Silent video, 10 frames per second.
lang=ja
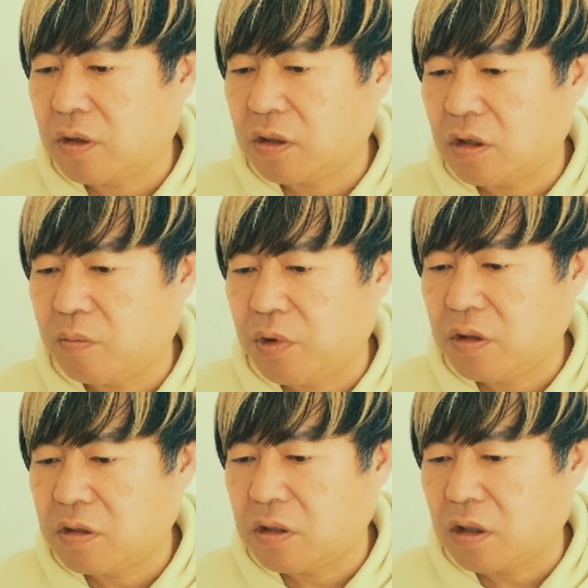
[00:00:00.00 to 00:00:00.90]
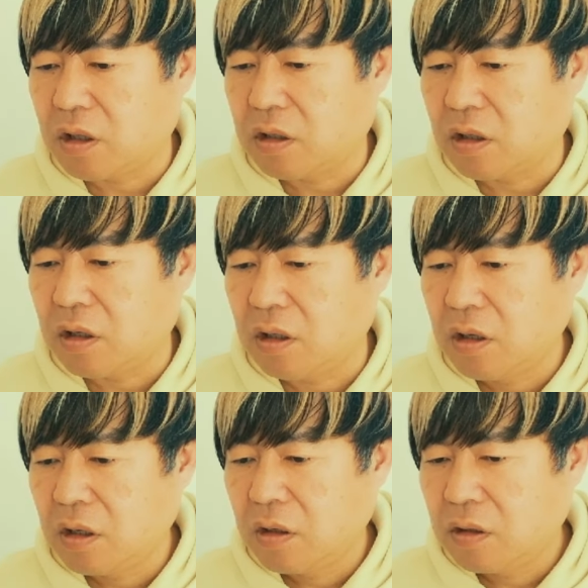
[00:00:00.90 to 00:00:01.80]
形で PC や携帯
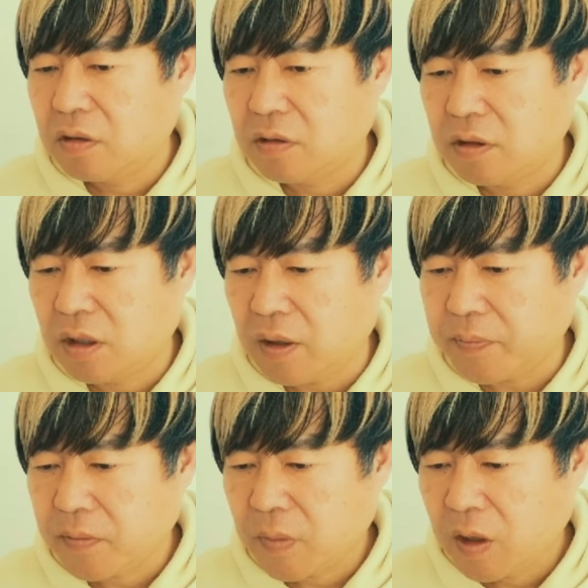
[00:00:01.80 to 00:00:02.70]
するなら、